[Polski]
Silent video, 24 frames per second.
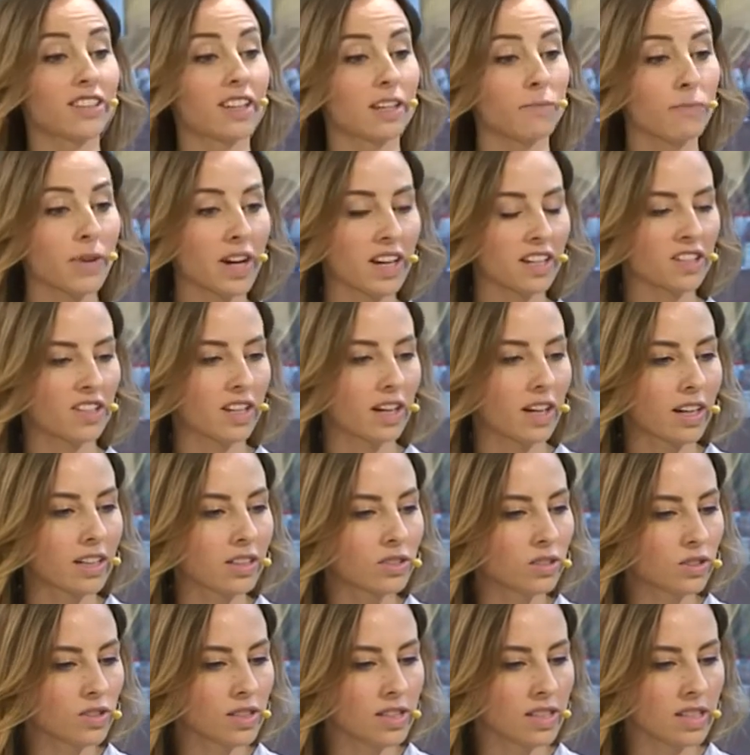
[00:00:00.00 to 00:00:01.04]
najbardziej,
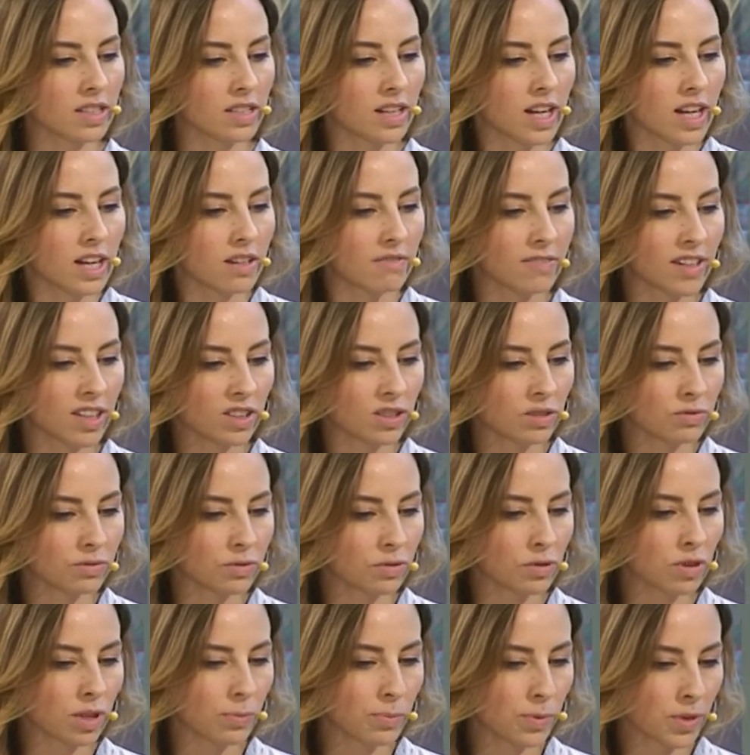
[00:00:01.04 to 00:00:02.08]
ale to jest, warto w
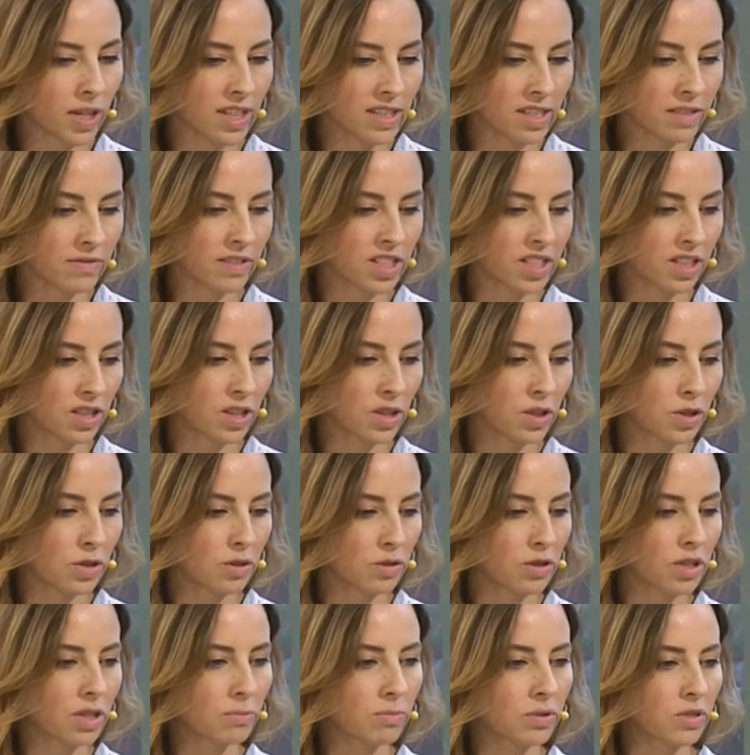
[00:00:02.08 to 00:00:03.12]
ogóle pokazywać takie
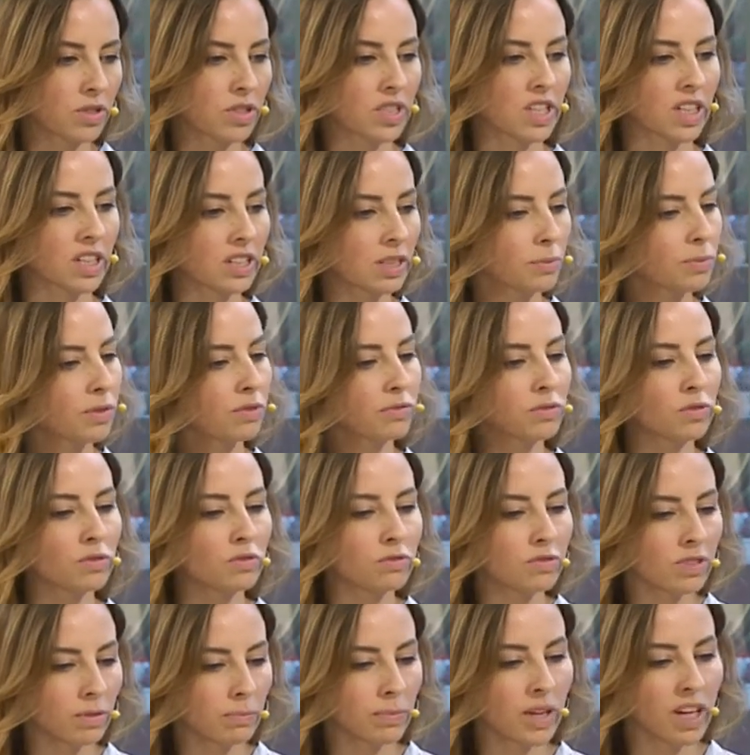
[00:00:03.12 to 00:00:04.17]
książki, bo dzieciaki naprawdę
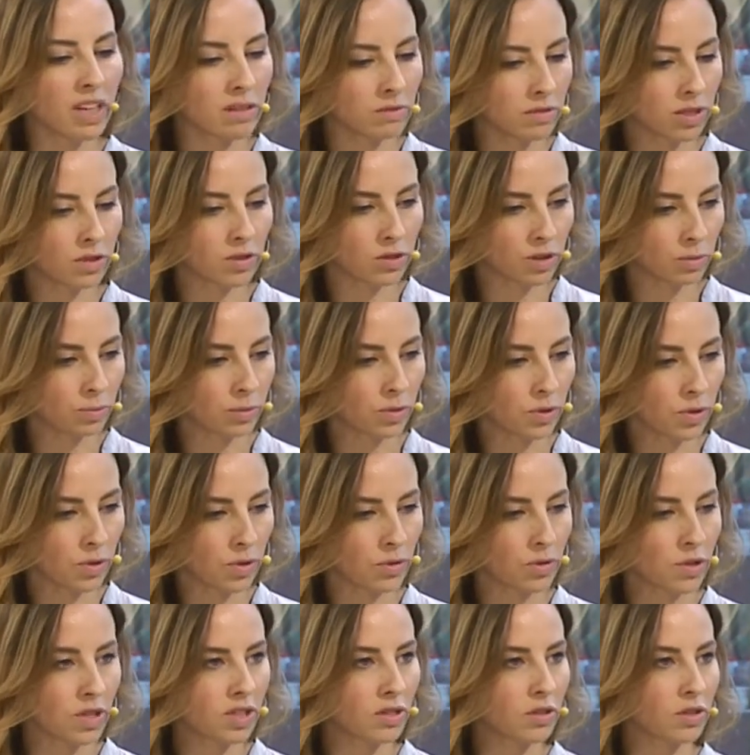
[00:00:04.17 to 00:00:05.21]
uwielbiają tego typu
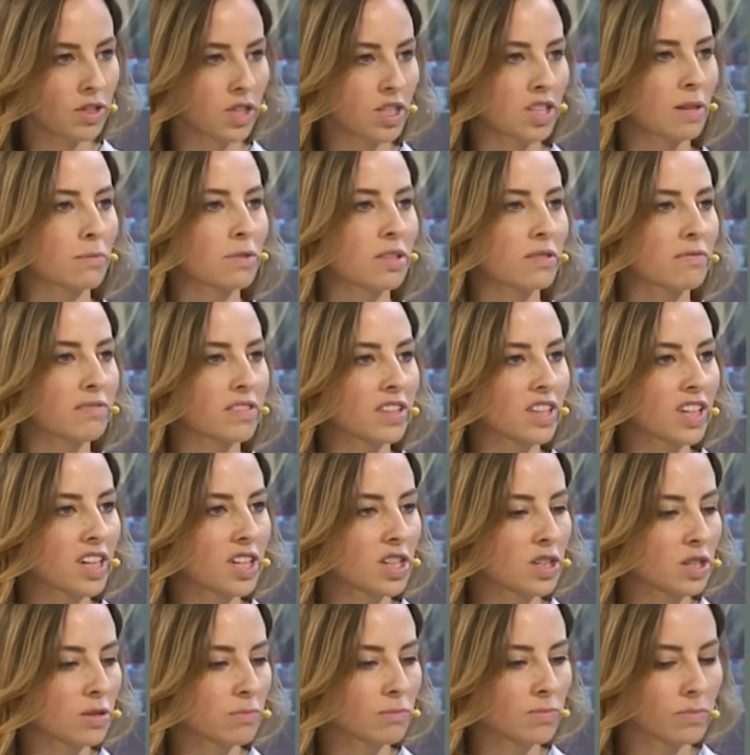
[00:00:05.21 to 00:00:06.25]
książki, chociaż nam się
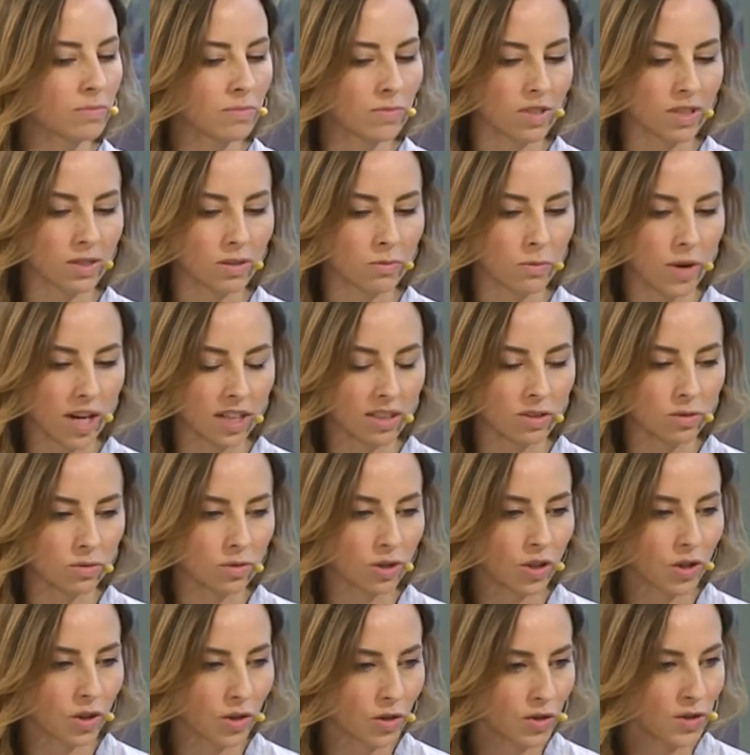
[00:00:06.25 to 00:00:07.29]
wydaje, że łakną
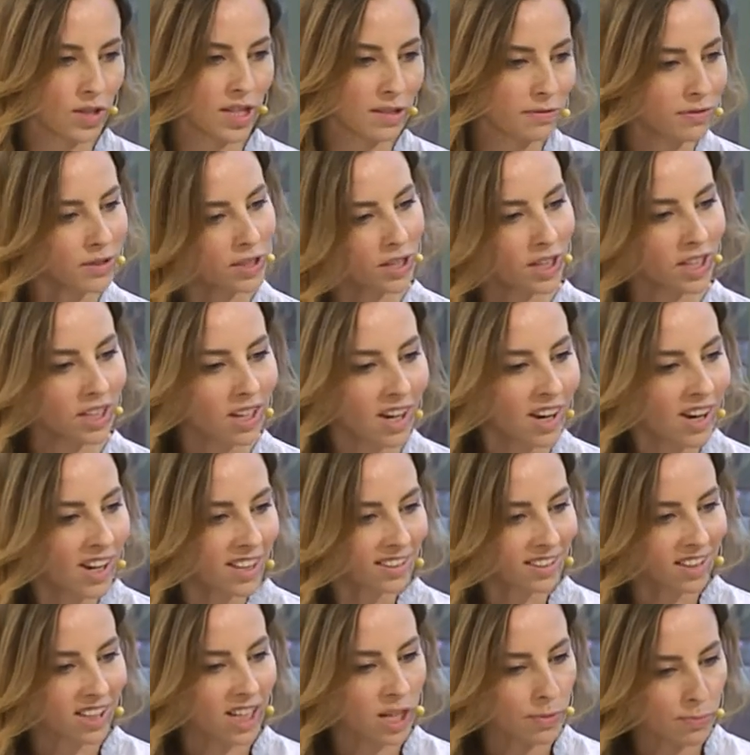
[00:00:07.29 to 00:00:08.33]
tylko rozrywki
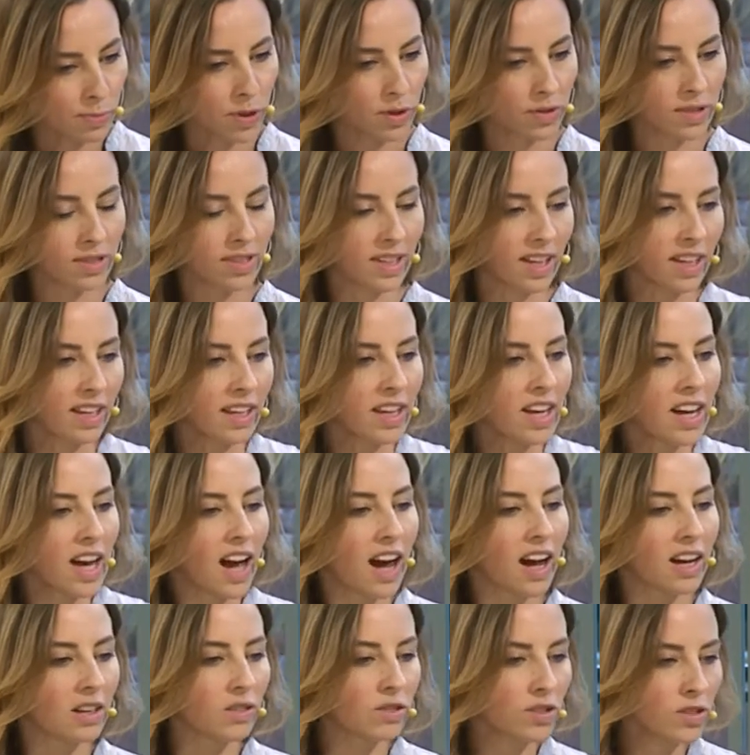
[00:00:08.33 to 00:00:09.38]
takiej prostej,
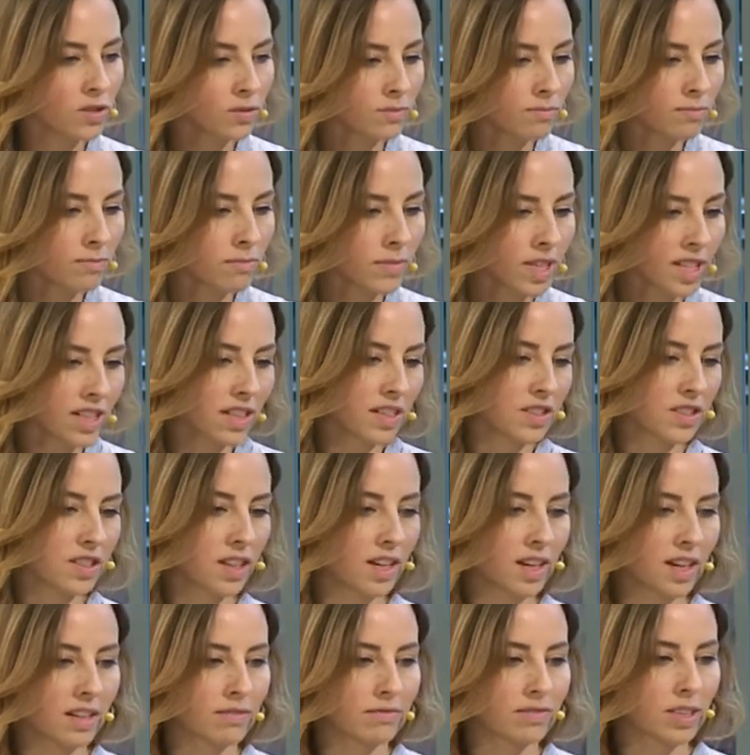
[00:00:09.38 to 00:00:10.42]
ale one są mega
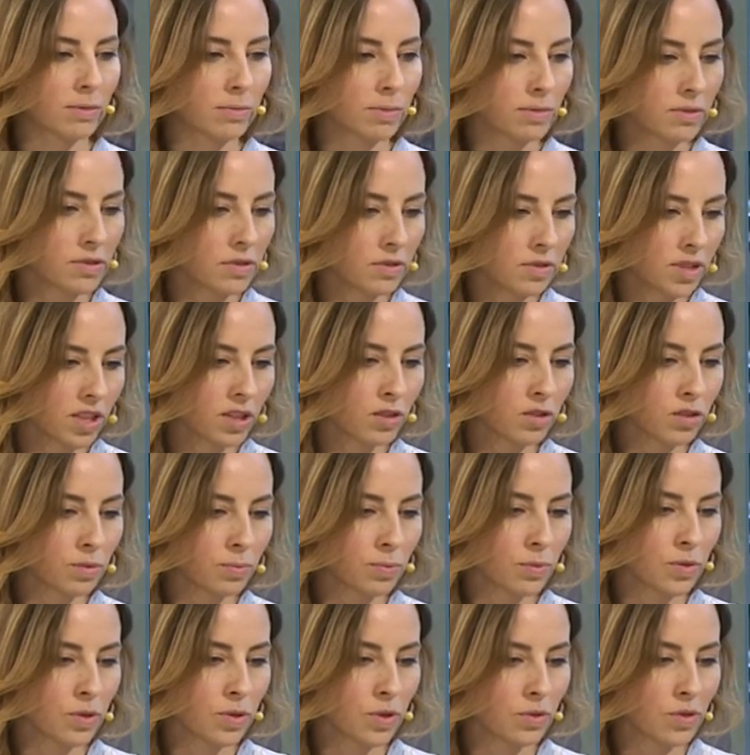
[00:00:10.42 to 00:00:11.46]
ciekawe i po prostu tego
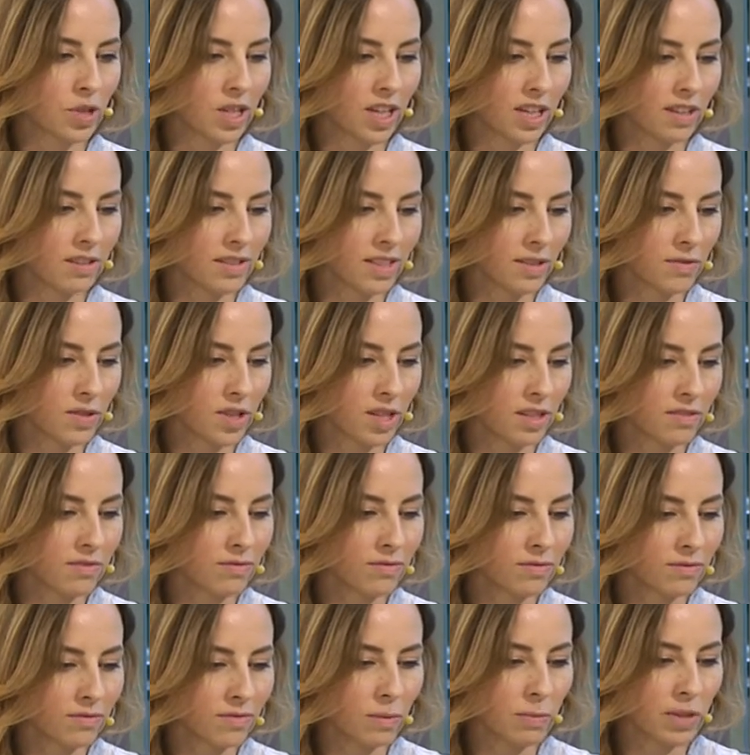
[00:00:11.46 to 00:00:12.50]
typu książki, ja zawsze
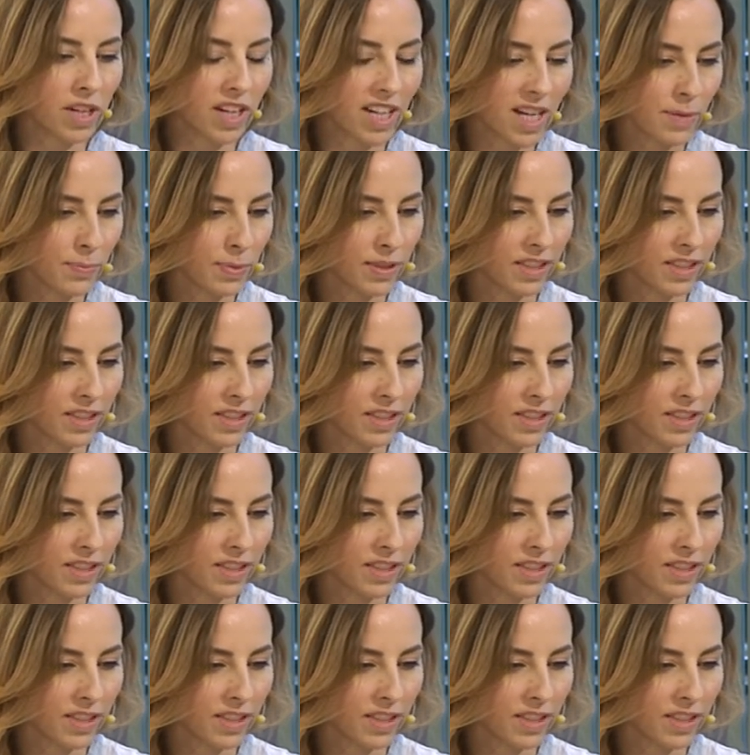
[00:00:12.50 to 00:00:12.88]
wiem, ile ja